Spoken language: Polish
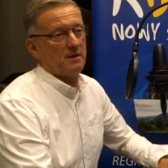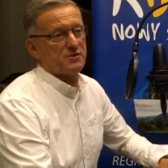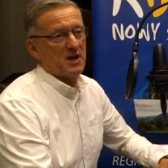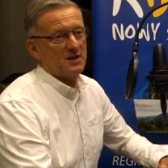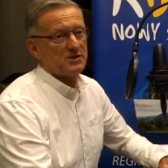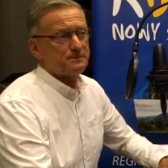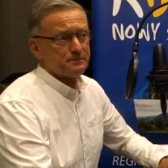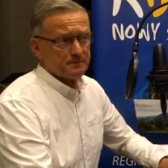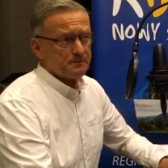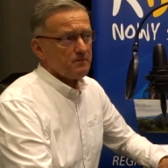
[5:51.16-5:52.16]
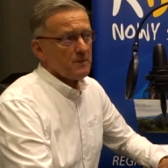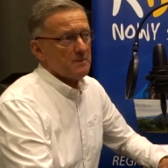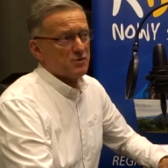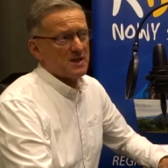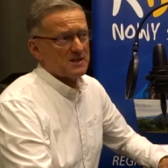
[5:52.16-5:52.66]
przejść
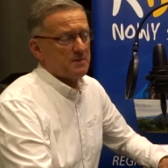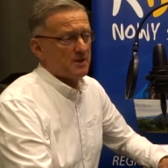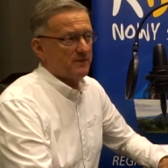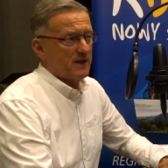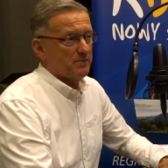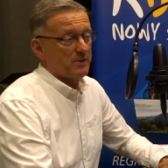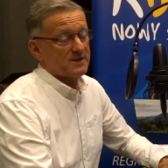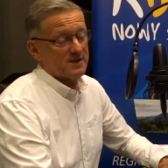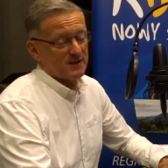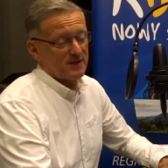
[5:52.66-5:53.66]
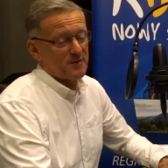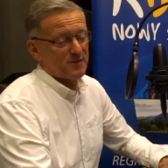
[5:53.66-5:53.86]
przy egzaminowaniu, bo niestety nie mogą